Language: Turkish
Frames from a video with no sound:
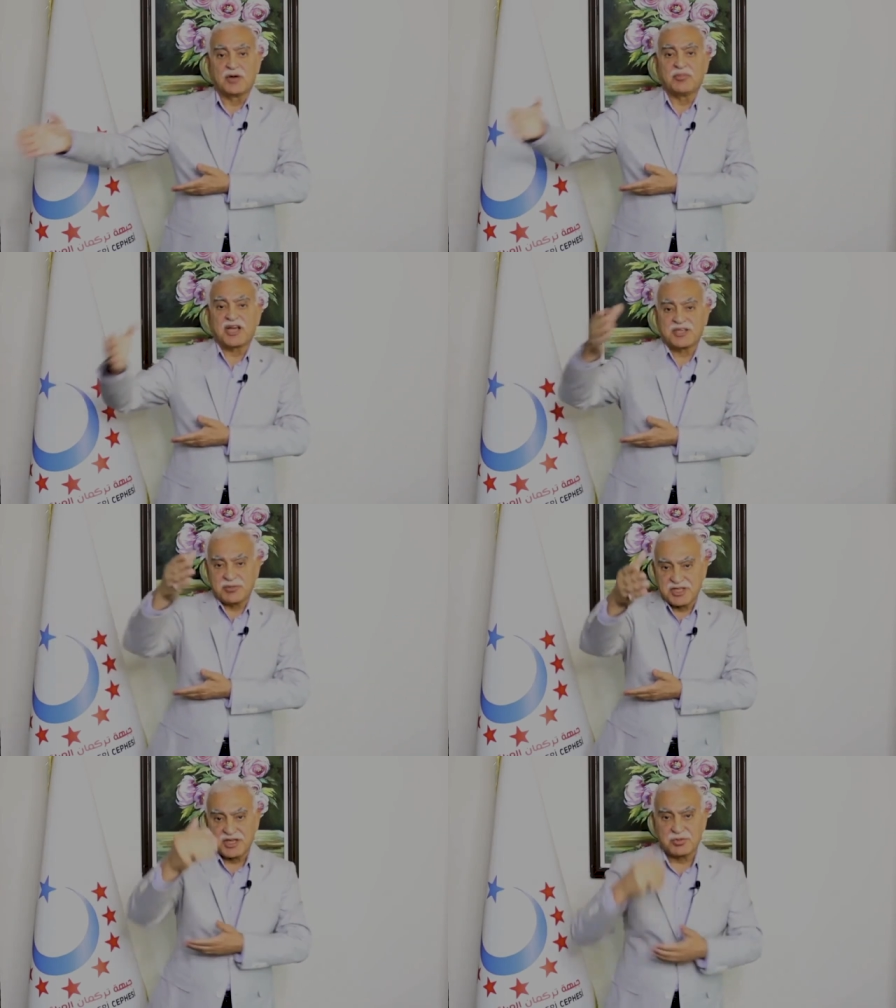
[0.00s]

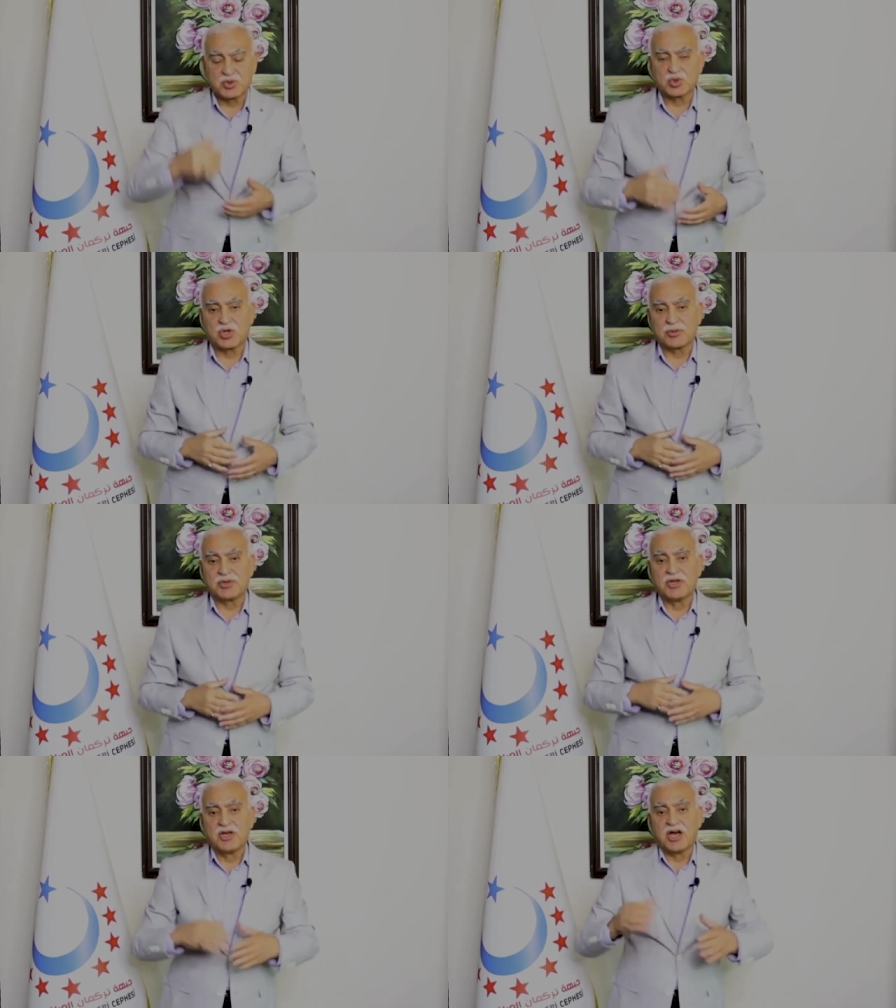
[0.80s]
Mahkemede de bozuk
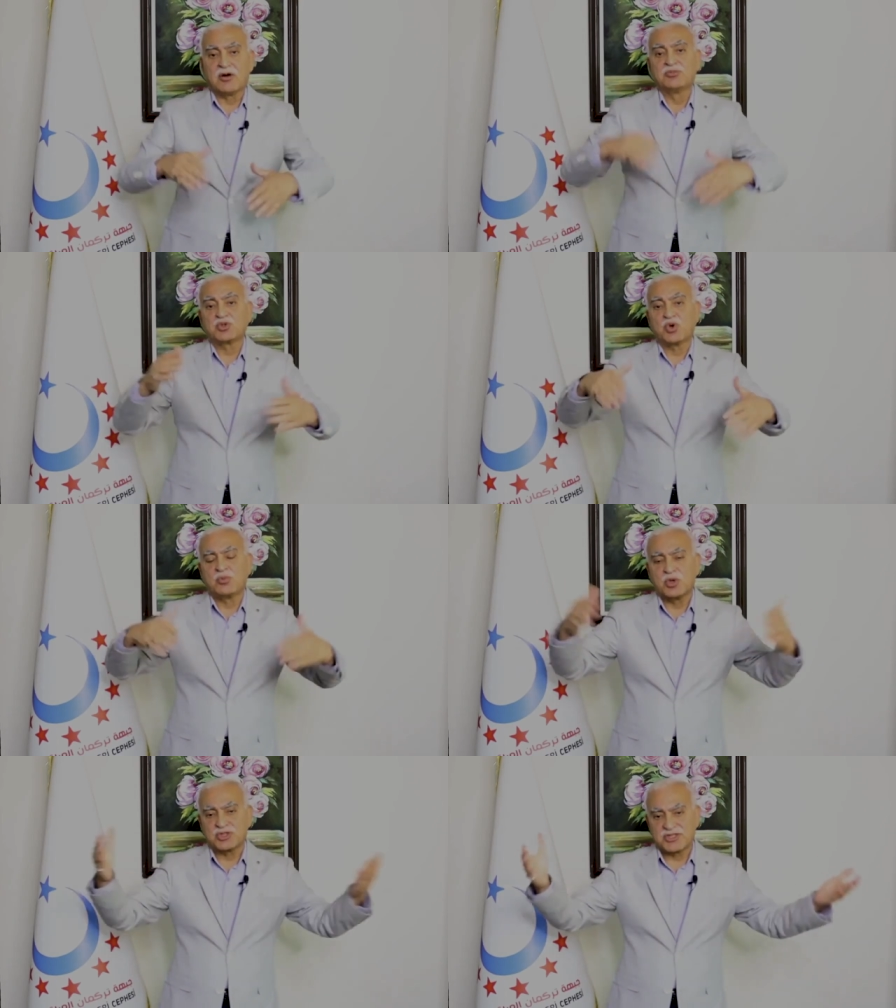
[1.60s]
olabilir. Ama biz o
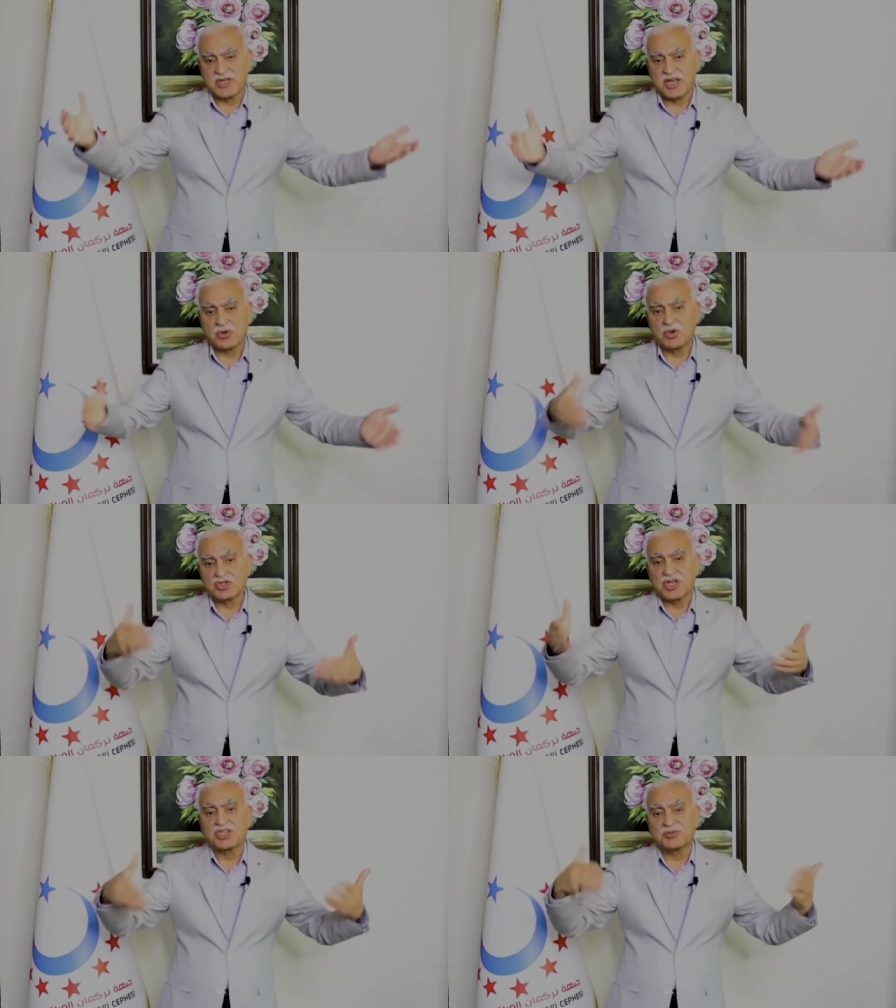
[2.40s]
muasseseler, o
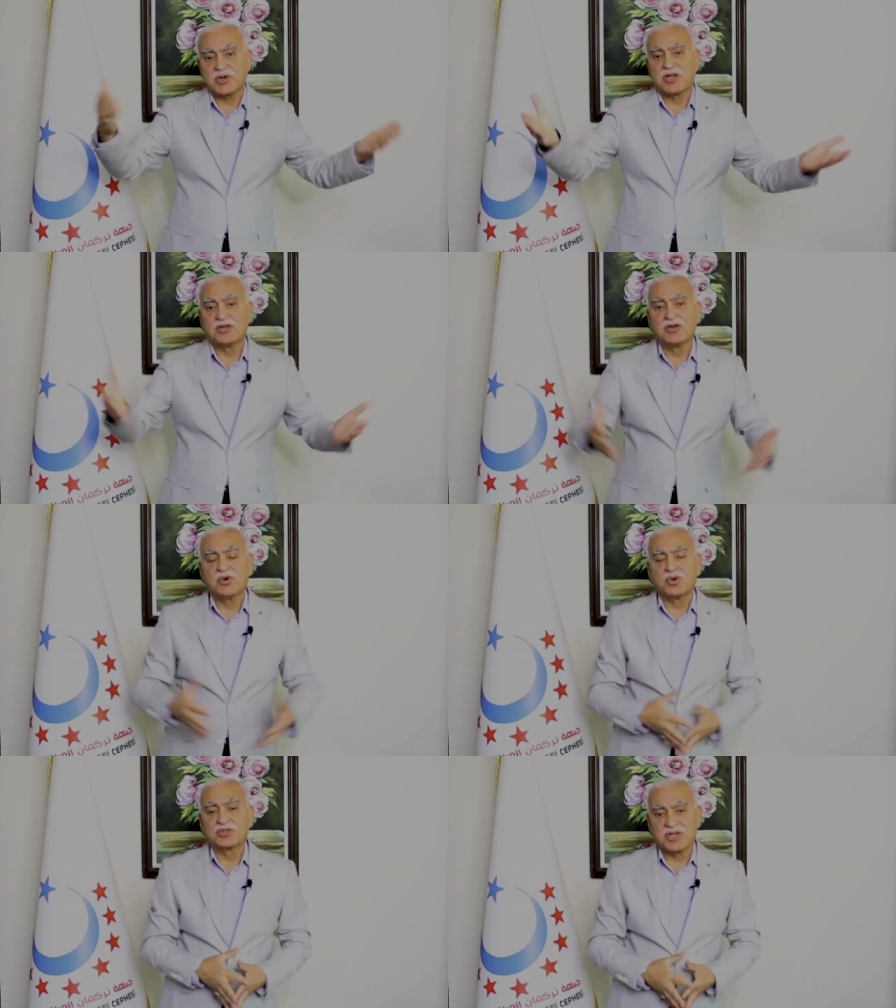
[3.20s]
çalışmalar
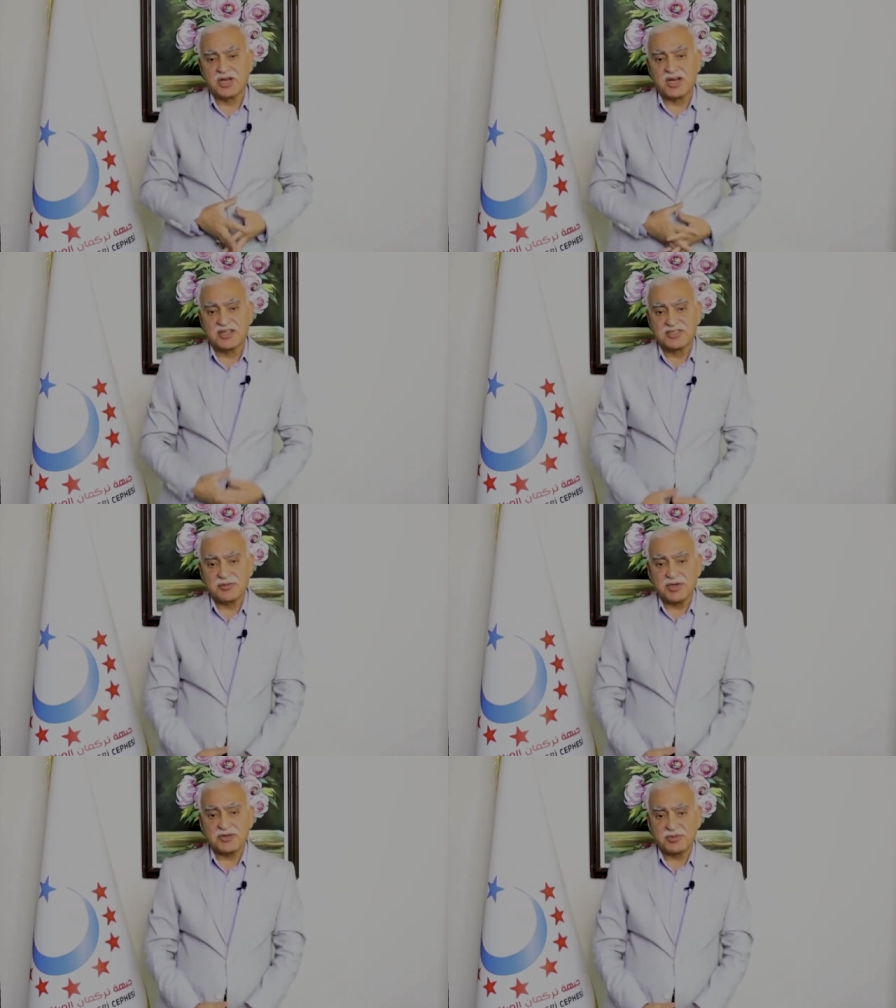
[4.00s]
ortadan
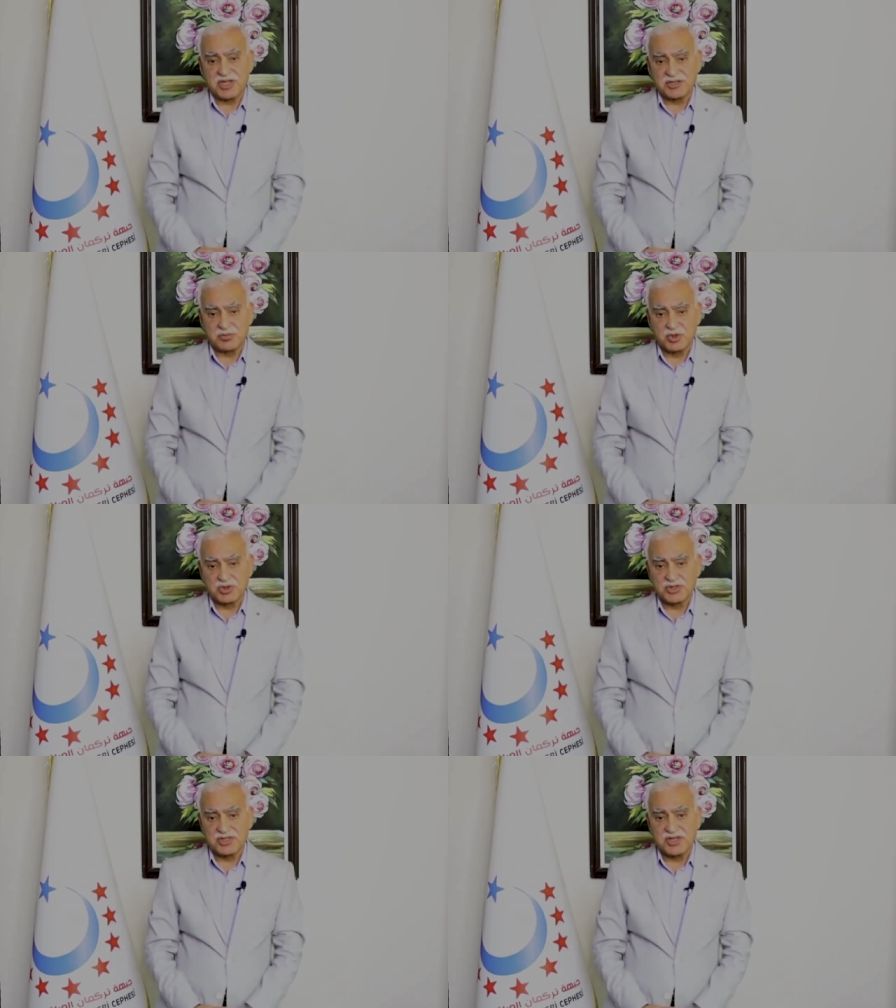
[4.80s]
kaldırabilirdik bir adam
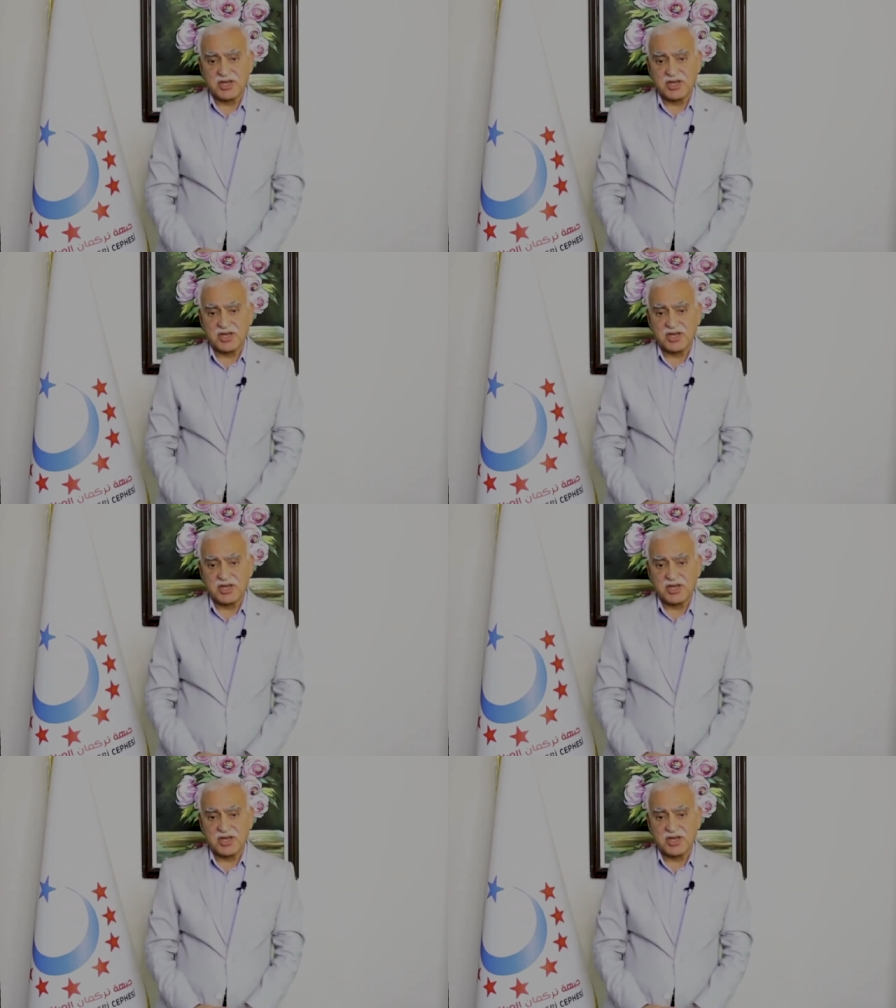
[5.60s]
bozuktu